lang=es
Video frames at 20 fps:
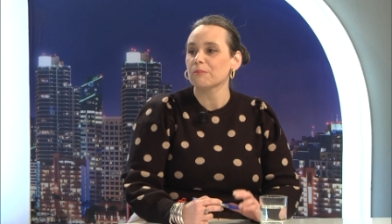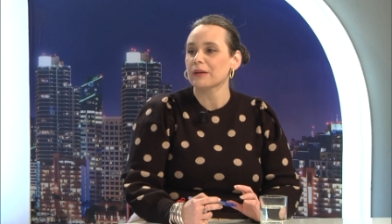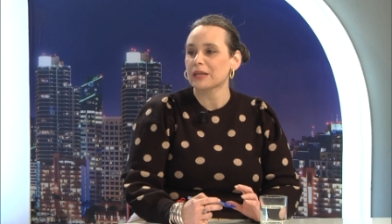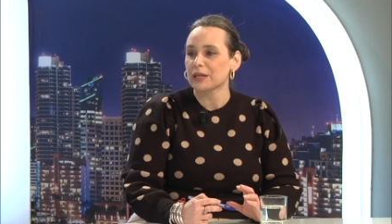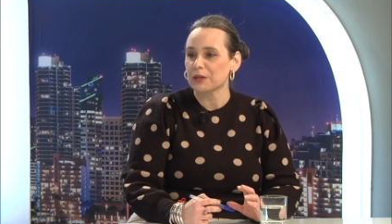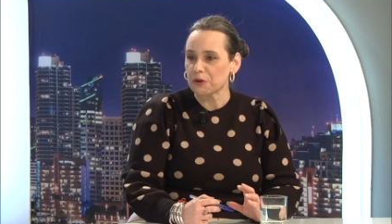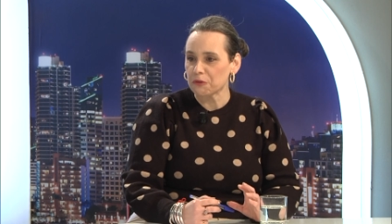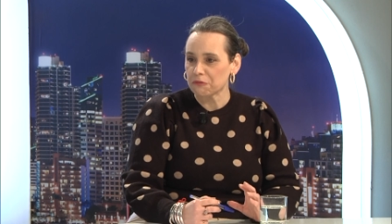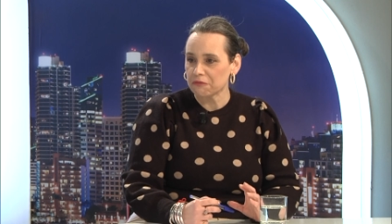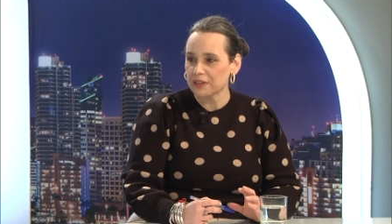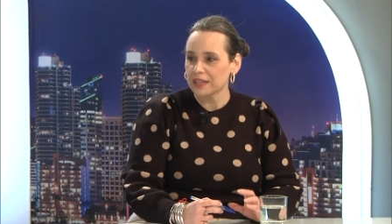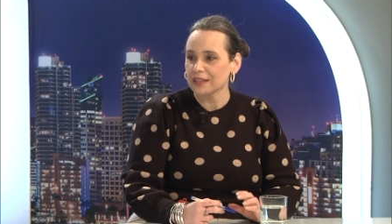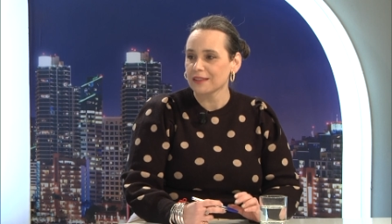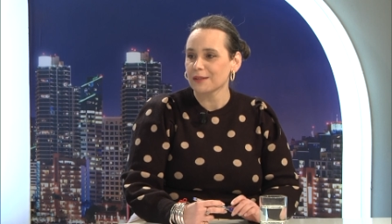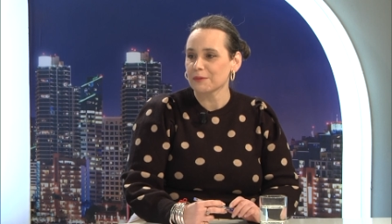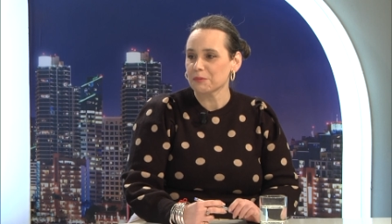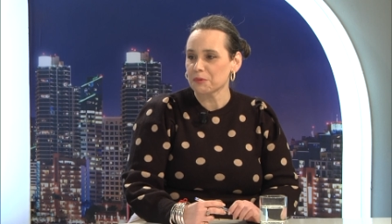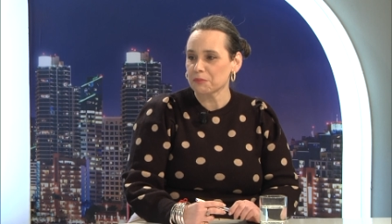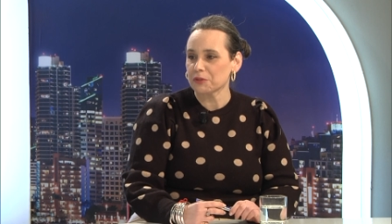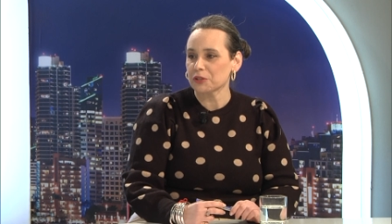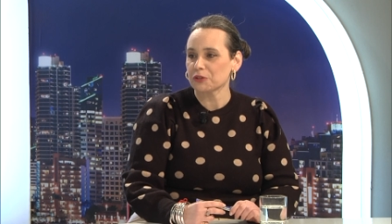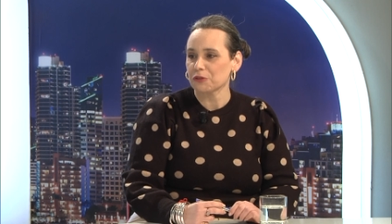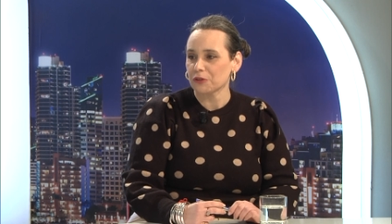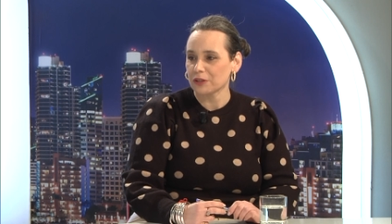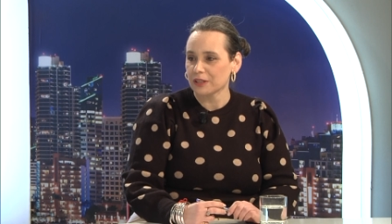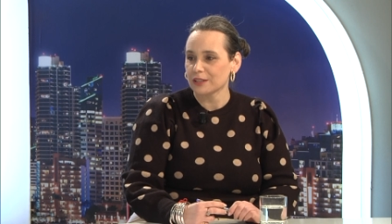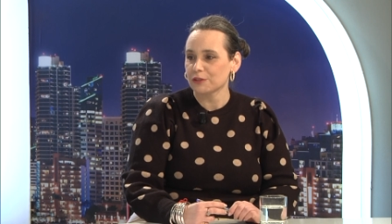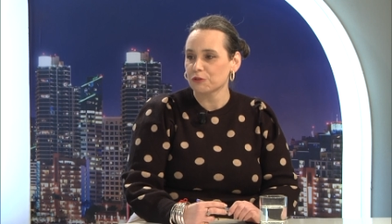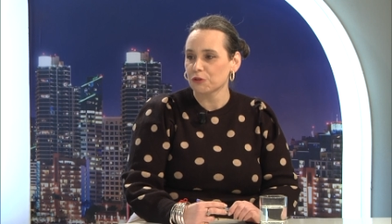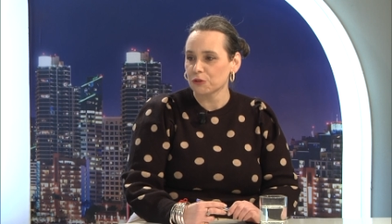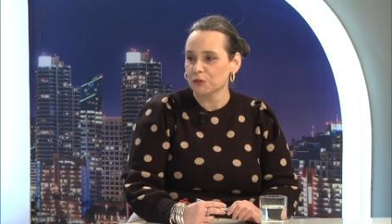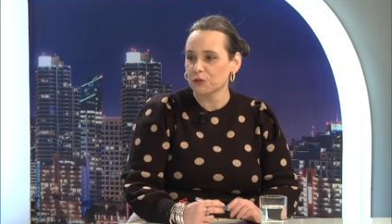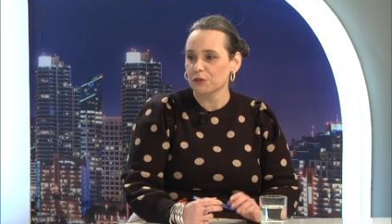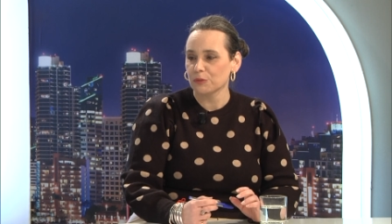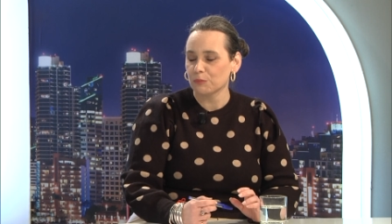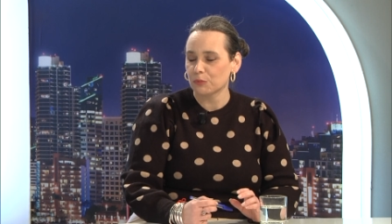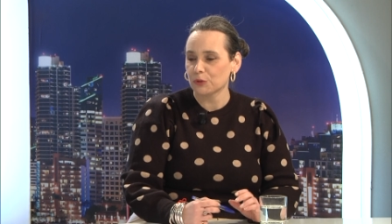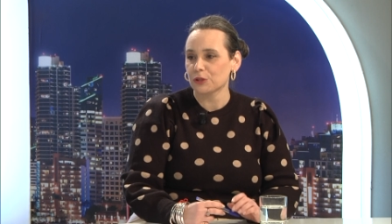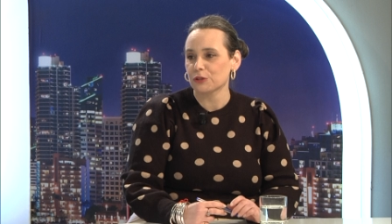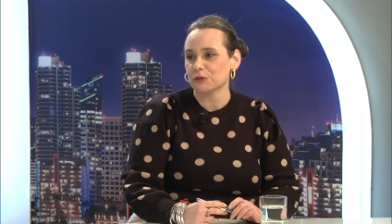vernos bien de momento aquí todo
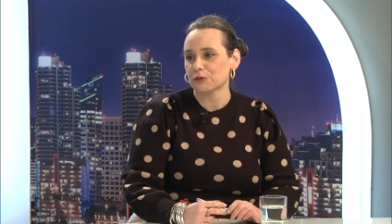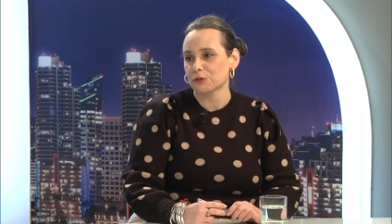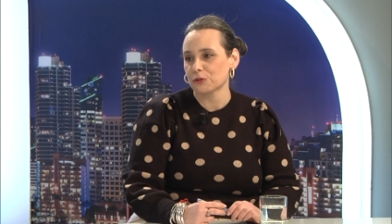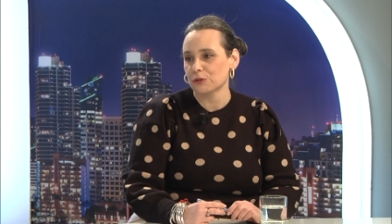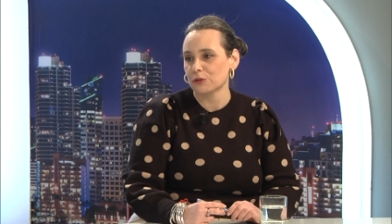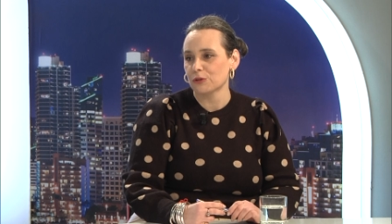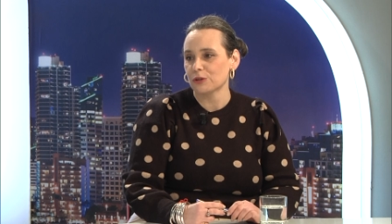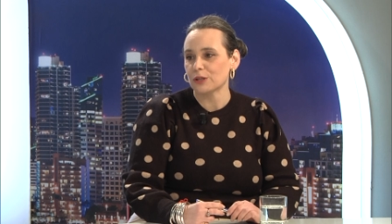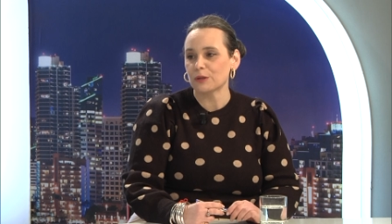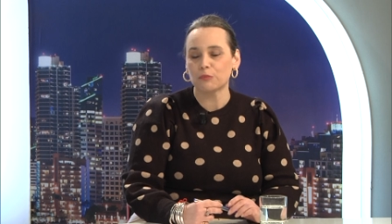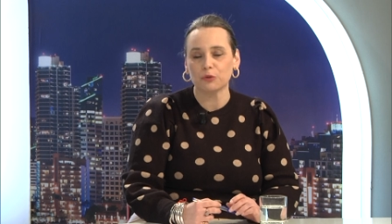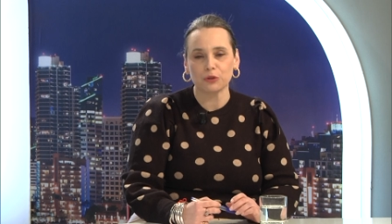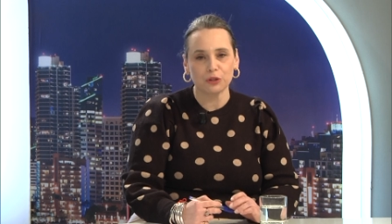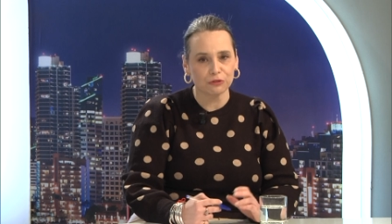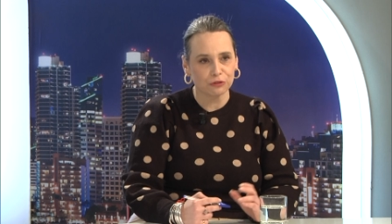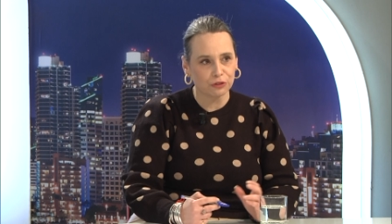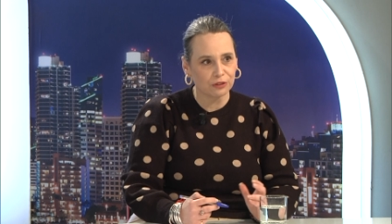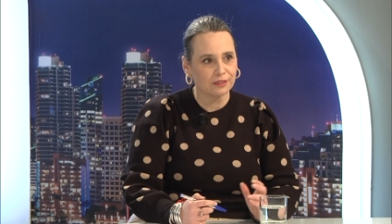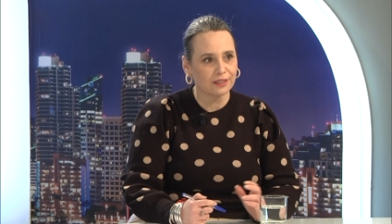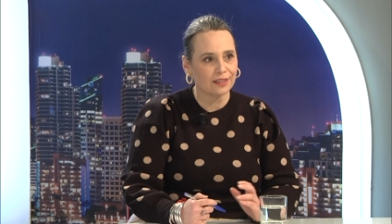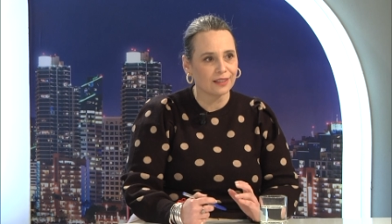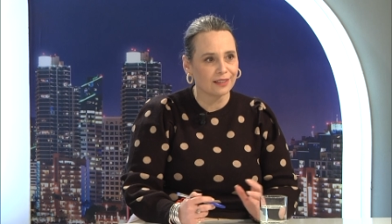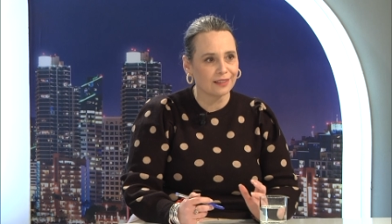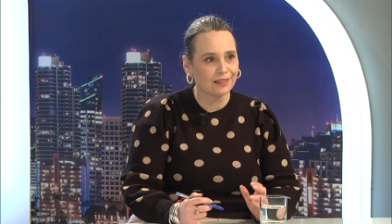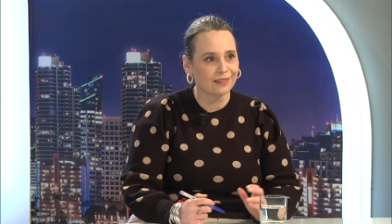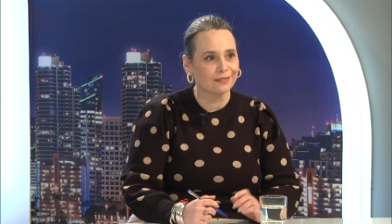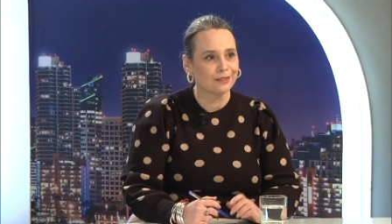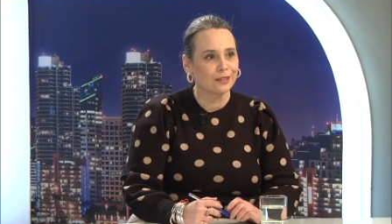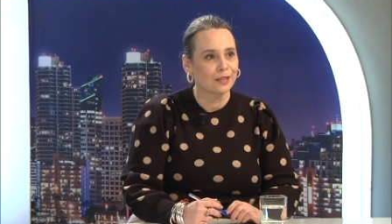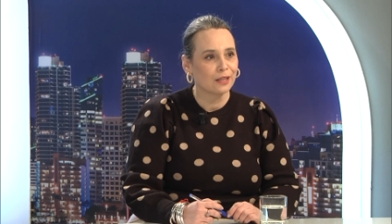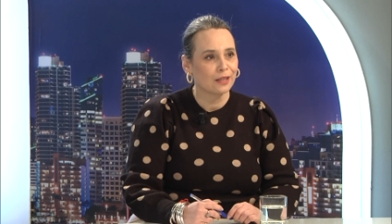y pudiendo, y pudiendo estar